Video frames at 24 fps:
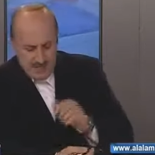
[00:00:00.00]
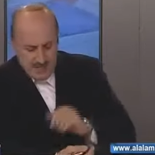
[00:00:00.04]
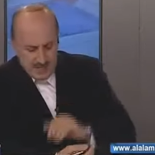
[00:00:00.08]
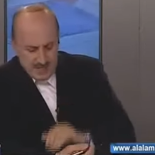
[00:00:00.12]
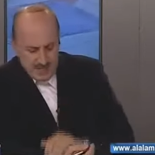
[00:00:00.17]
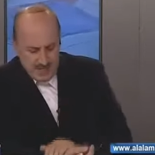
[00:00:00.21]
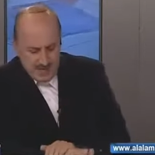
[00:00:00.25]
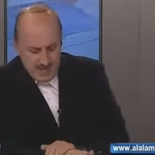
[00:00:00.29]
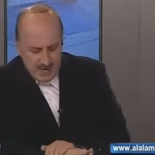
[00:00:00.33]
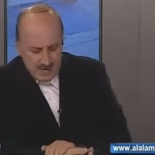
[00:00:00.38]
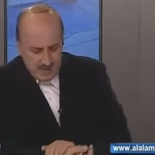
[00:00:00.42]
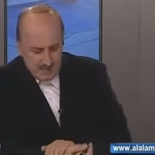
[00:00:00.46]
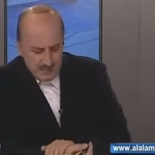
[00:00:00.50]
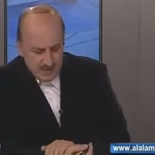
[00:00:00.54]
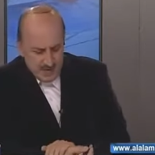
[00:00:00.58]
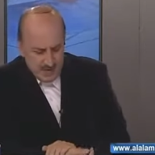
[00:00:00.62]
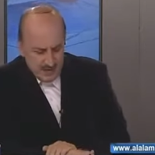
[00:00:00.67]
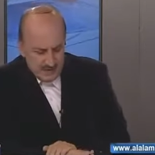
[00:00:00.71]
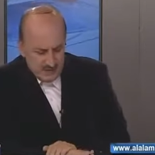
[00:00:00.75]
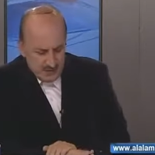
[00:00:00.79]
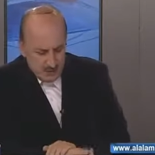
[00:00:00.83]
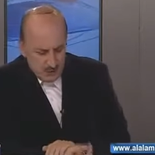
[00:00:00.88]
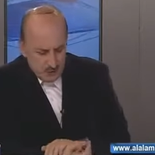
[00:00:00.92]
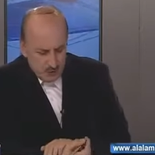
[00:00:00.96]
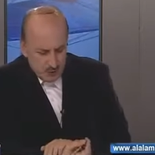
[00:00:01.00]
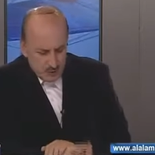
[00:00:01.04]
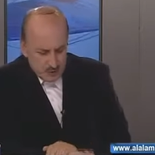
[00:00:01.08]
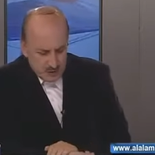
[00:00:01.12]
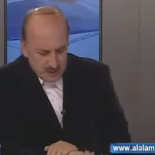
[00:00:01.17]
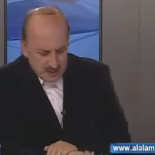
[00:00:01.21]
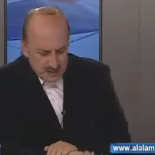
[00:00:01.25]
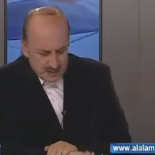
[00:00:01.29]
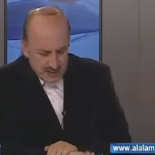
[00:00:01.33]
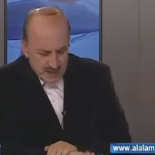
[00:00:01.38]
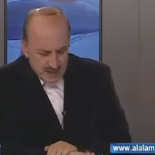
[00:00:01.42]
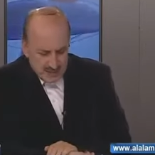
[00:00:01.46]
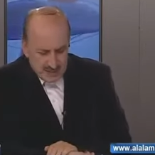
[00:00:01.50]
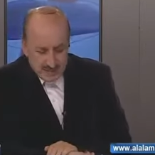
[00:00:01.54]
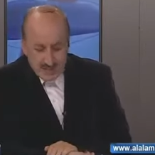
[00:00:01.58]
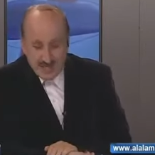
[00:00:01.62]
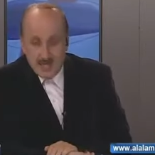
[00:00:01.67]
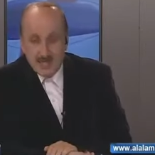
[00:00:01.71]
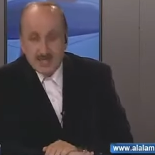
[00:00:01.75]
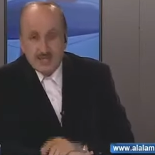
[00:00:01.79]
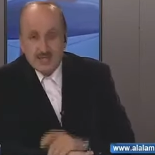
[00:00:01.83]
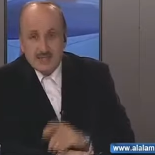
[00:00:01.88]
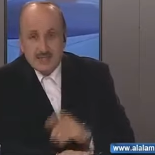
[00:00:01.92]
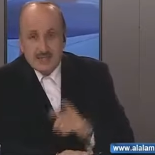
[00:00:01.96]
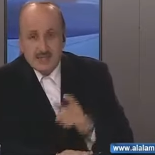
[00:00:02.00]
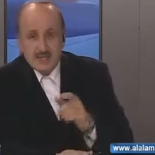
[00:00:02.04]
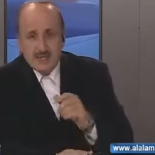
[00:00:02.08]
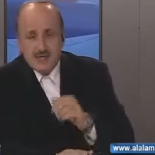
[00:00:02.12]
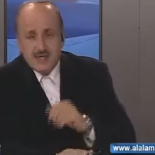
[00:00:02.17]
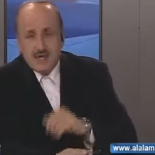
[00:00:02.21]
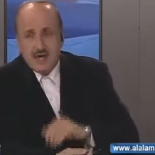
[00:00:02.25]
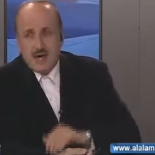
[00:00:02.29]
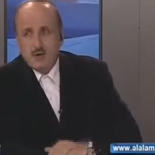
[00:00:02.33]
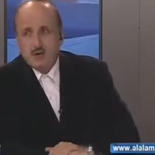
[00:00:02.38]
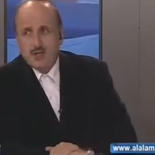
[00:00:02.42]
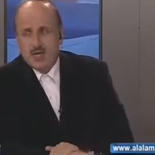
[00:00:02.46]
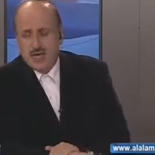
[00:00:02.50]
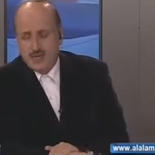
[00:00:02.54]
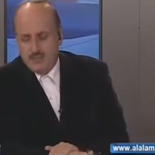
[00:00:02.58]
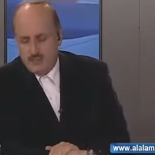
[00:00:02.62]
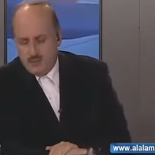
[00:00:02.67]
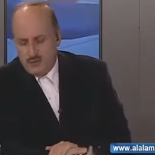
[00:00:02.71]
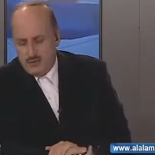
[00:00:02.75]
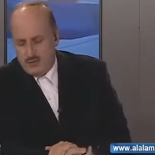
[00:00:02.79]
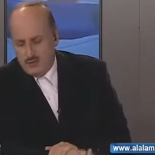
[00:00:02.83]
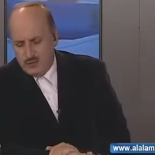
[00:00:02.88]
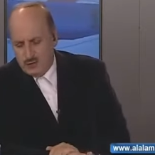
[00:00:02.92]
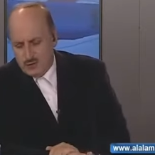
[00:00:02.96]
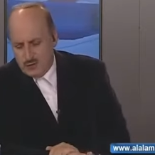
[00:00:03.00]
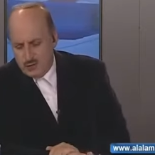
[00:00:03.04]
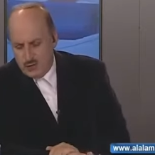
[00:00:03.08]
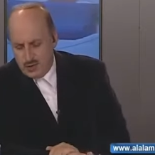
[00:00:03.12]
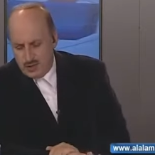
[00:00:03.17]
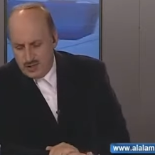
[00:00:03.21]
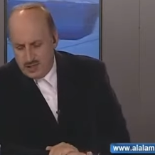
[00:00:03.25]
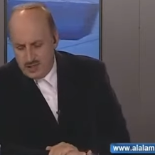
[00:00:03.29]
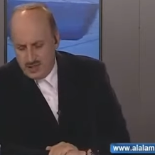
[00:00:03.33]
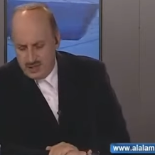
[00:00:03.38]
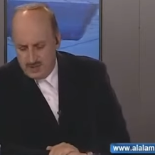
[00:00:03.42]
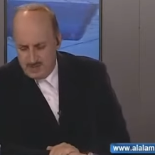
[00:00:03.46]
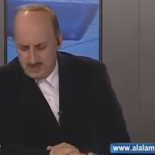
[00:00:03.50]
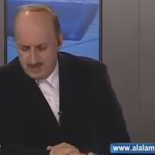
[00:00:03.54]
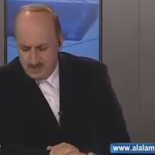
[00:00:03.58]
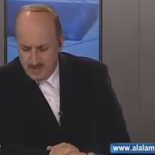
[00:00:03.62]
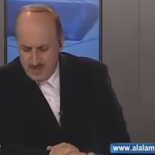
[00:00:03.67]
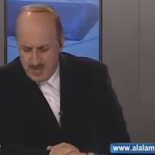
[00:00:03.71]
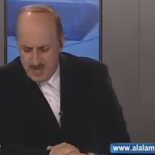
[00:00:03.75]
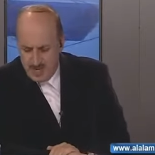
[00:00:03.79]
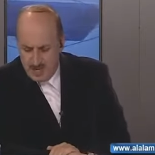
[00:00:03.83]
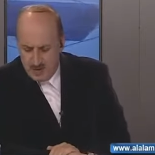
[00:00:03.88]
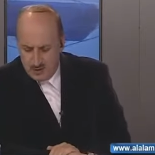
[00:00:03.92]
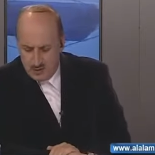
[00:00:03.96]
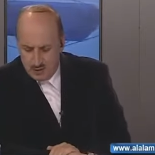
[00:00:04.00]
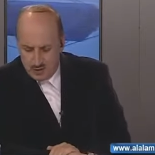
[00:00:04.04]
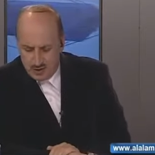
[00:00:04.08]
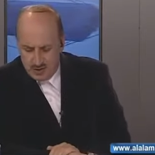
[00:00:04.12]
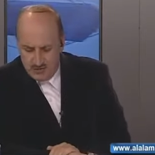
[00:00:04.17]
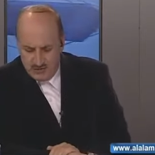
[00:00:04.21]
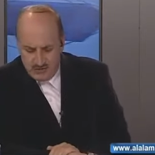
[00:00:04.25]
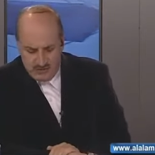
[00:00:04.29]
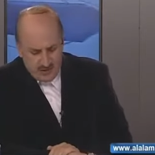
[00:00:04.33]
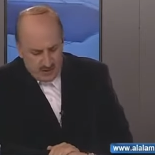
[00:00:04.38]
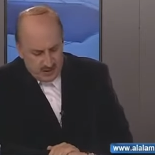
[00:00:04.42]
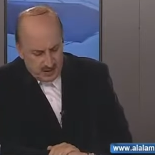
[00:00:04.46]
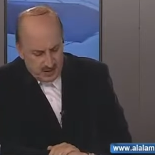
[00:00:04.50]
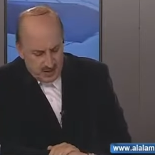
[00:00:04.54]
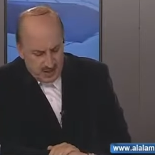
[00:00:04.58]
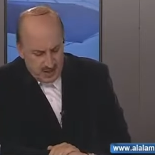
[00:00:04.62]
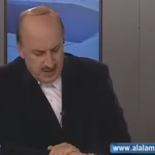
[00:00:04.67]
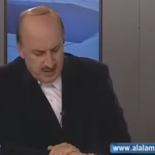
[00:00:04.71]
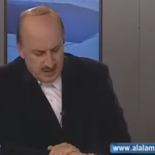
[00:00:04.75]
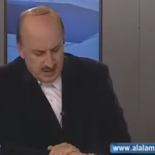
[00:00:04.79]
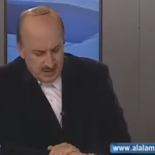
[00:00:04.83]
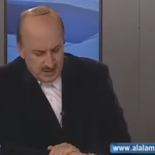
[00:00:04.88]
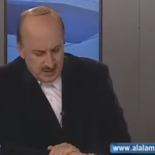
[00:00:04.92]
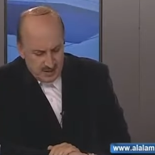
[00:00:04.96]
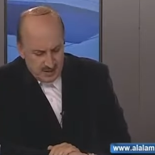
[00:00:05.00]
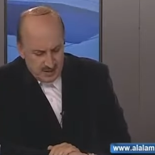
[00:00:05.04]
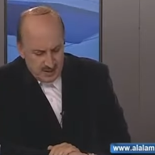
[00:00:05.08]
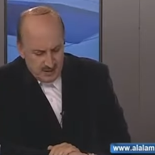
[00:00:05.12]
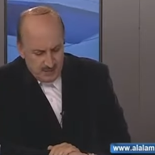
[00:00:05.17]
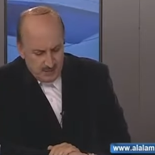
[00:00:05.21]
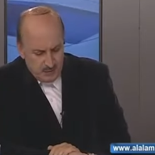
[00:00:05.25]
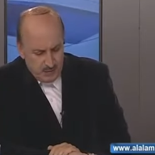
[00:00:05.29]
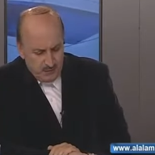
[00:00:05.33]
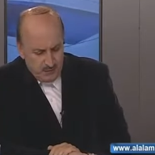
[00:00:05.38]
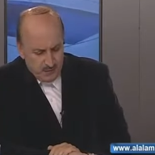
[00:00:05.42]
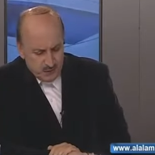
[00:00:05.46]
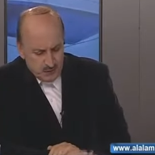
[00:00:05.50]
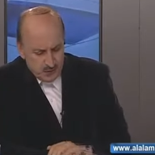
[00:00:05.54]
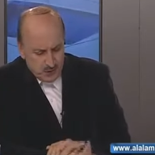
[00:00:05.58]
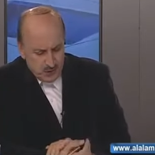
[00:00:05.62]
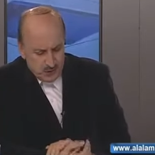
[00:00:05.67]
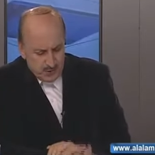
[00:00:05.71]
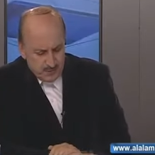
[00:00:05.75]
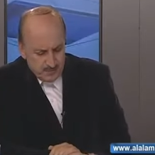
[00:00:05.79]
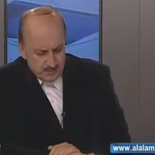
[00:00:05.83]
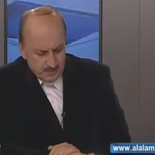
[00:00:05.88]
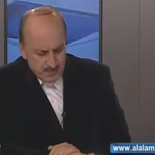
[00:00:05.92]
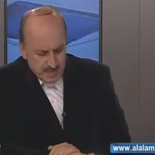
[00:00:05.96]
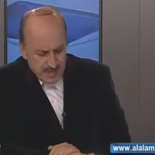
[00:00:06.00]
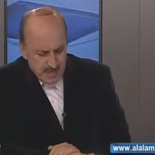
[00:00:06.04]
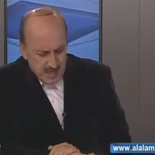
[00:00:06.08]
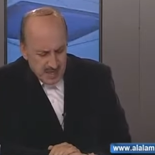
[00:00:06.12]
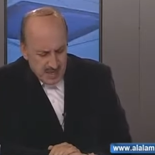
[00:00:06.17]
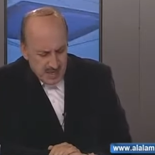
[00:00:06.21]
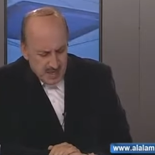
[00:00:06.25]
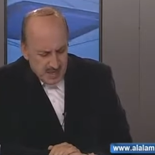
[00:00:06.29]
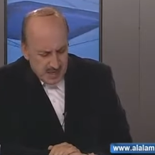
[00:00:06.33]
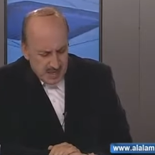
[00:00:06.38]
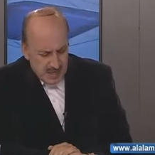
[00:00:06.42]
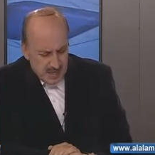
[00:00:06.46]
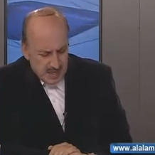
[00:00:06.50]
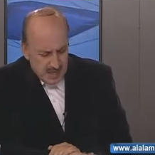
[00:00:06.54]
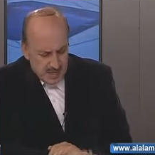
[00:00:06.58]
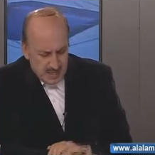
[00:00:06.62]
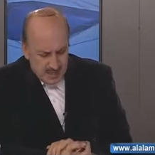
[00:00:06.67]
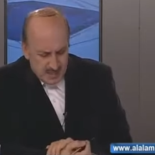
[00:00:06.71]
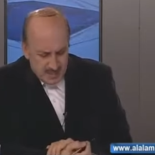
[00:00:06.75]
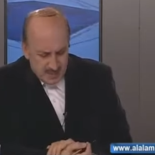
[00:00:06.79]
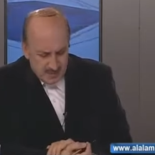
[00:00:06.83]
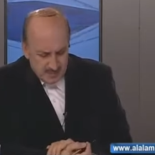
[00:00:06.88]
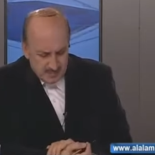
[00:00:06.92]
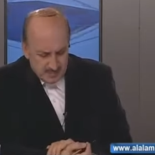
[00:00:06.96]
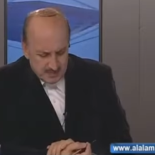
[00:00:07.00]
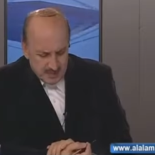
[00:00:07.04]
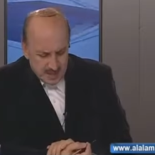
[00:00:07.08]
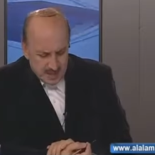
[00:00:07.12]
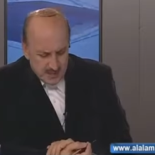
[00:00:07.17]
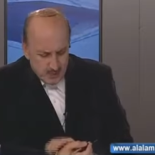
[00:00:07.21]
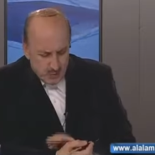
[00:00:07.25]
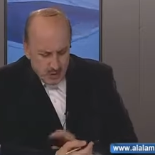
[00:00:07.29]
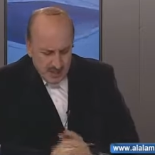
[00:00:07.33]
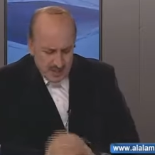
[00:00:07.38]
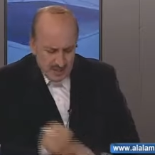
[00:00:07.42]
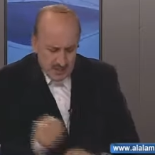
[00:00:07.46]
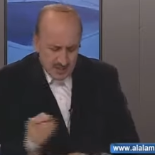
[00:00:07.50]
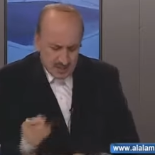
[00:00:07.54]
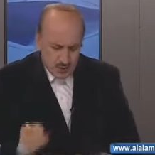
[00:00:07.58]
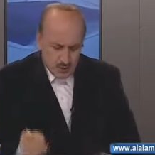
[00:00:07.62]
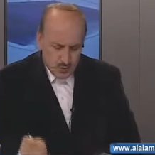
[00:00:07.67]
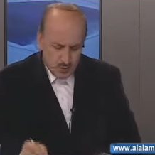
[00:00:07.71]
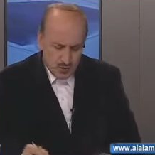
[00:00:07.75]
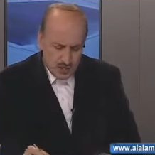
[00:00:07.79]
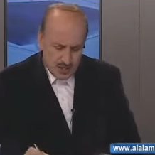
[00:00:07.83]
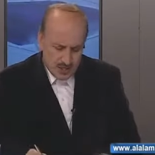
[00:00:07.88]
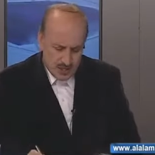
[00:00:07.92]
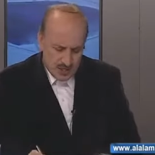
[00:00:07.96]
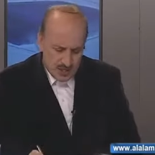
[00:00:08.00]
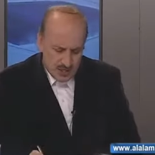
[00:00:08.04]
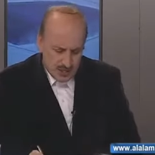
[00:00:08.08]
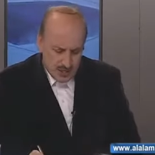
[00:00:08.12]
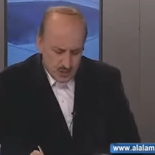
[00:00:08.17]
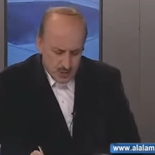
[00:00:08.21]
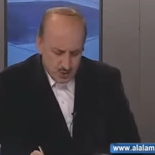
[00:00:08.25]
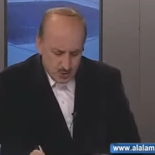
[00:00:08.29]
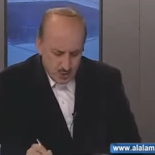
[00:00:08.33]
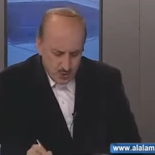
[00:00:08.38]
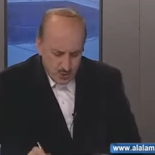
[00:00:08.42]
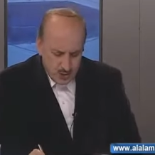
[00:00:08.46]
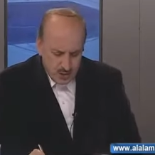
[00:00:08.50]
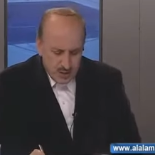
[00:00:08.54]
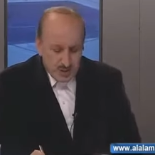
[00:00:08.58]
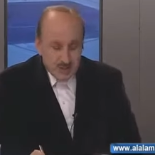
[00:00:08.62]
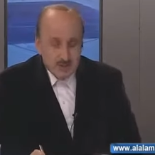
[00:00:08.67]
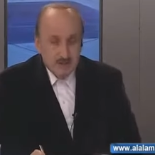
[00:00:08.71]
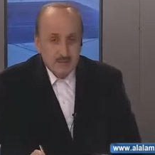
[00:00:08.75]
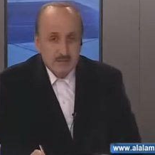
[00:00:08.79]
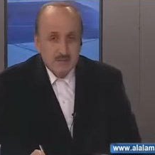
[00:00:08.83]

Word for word: يتعلق بالفيروس ستاكس نت آه، اعود الى بروفيسور آه، روشن فكراد بروفيسور المهندسون الايرانيون